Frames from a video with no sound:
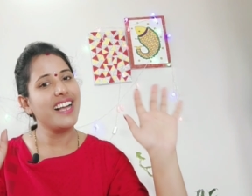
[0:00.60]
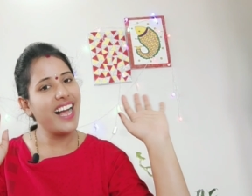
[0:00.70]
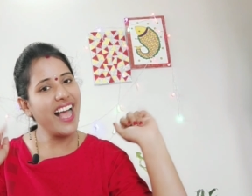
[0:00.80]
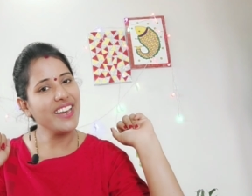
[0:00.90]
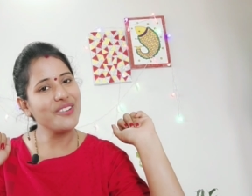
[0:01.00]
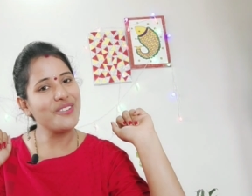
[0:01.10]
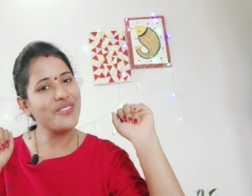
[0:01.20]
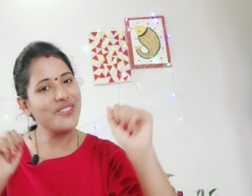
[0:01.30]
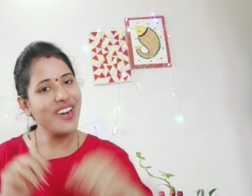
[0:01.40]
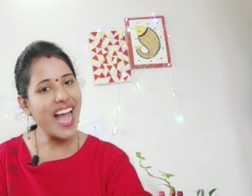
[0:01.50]
హలో
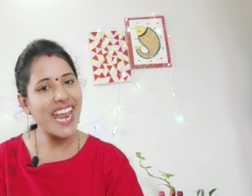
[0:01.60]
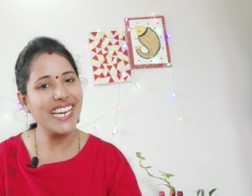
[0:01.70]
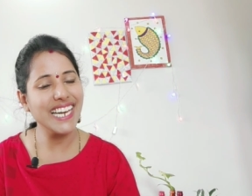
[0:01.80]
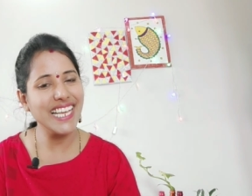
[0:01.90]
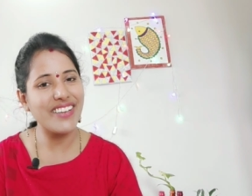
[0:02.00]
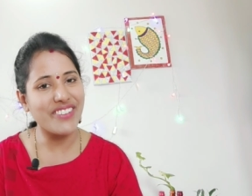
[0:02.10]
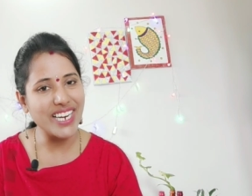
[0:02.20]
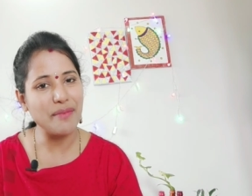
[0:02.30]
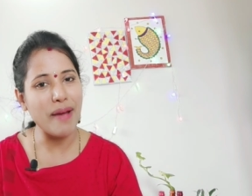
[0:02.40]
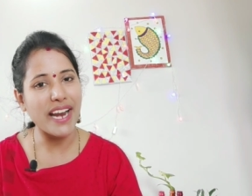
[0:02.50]
హాయ్ అండి
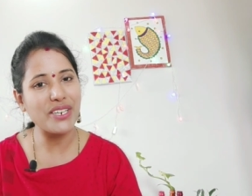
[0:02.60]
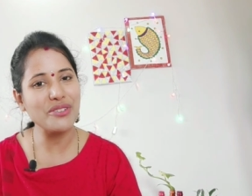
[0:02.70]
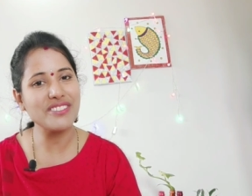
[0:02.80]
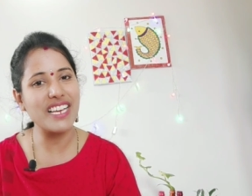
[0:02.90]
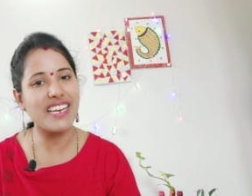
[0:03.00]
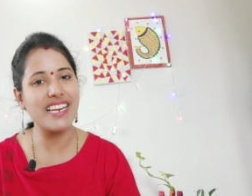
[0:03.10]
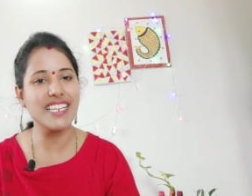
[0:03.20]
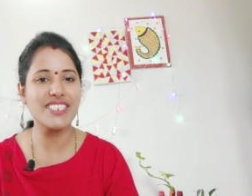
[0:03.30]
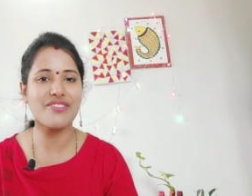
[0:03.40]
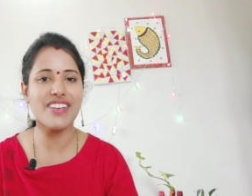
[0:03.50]
వెల్కమ్ బ్యాక్ టు అవర్ ఛానల్
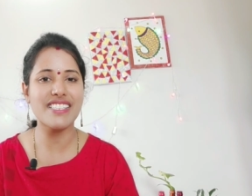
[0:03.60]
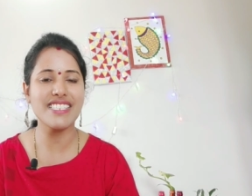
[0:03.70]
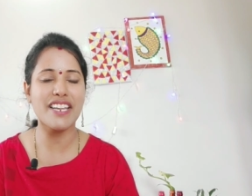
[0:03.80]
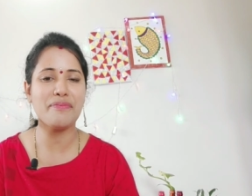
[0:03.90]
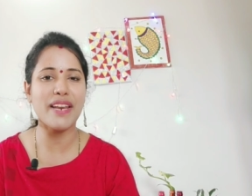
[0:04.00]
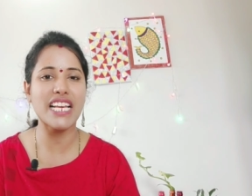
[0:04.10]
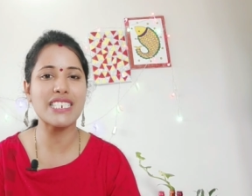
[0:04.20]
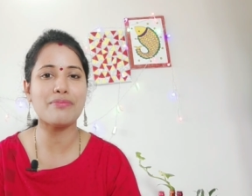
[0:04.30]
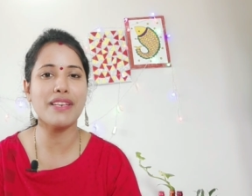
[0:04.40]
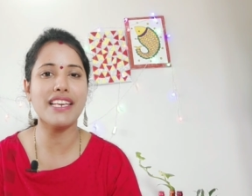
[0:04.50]
లష్ క్వీన్స్ నేను మీ
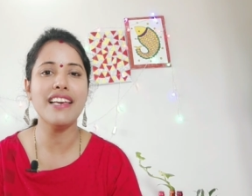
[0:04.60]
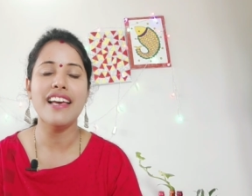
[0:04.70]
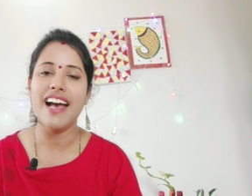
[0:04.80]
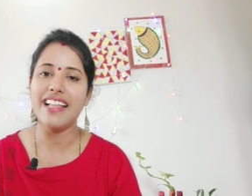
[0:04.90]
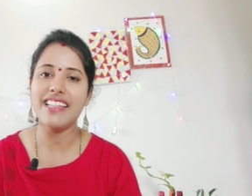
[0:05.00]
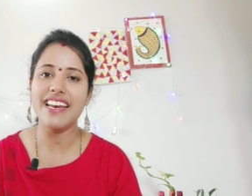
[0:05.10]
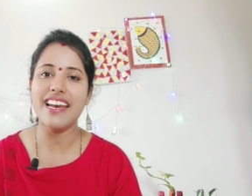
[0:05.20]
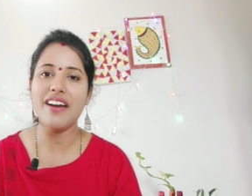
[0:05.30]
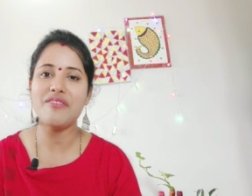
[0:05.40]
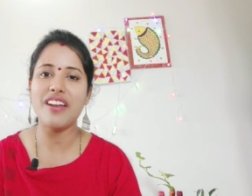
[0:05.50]
లక్ష్మి అందరూ
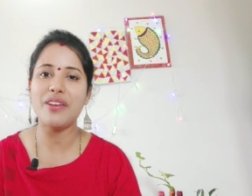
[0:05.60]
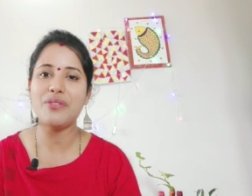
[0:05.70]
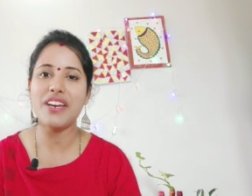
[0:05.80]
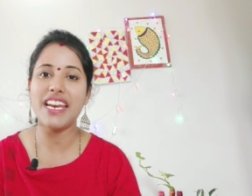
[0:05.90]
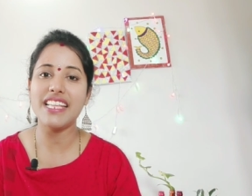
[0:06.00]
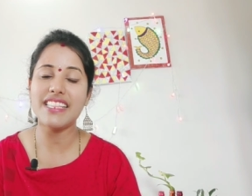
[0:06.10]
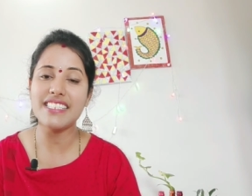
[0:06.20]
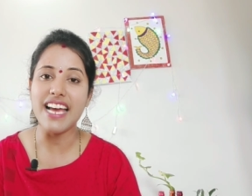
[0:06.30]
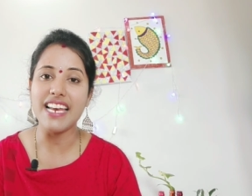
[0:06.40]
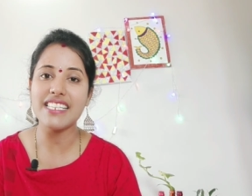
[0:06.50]
ఎలా ఉన్నారు నేనైతే
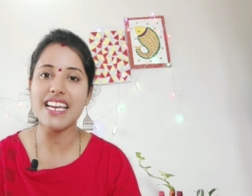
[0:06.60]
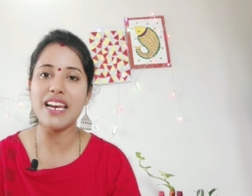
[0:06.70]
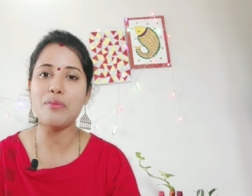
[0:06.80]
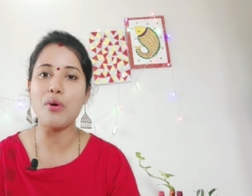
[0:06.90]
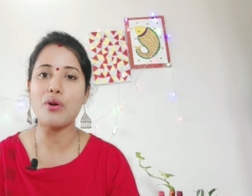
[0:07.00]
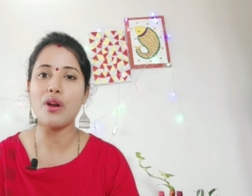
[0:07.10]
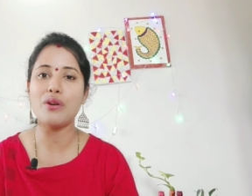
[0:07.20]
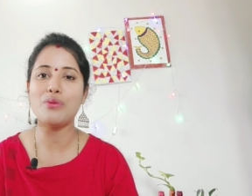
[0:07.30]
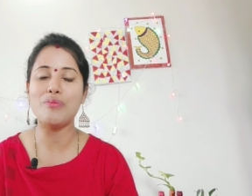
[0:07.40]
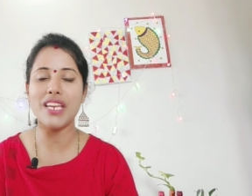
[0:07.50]
చాలా చాలా
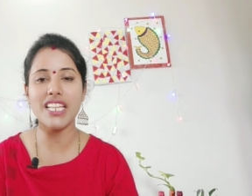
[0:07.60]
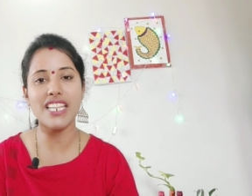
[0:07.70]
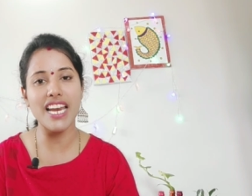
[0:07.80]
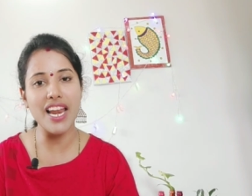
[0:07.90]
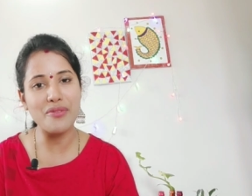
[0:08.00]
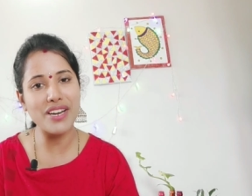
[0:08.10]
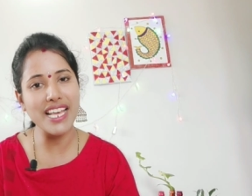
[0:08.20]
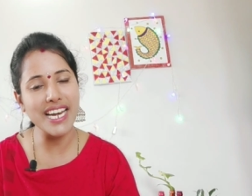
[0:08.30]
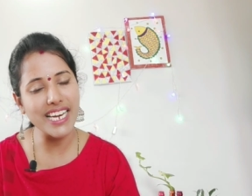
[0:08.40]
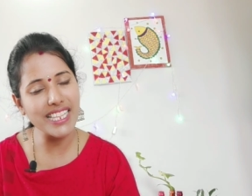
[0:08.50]
బాగున్నాను మీరందరూ ఎలా
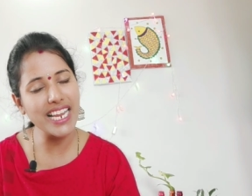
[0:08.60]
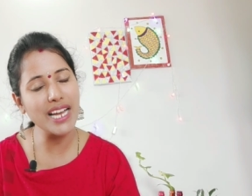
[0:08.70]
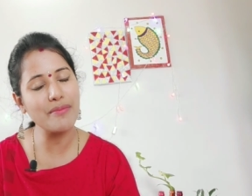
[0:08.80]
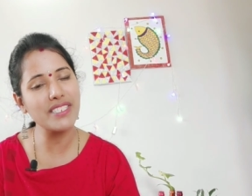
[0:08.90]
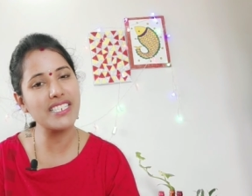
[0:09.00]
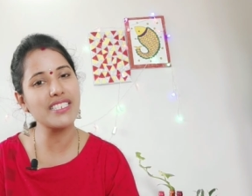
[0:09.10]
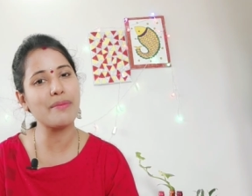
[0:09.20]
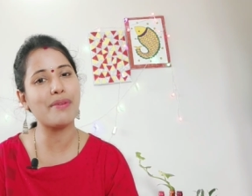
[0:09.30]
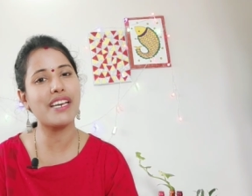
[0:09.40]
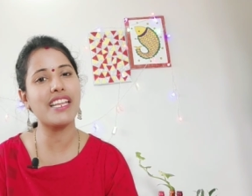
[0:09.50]
ఉన్నారు అనేది నాకు కమెంట్ చేసి
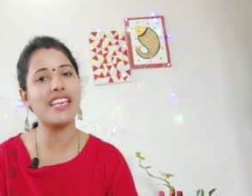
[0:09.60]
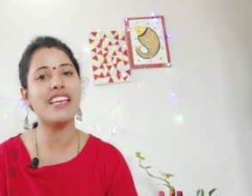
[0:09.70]
చెప్పండి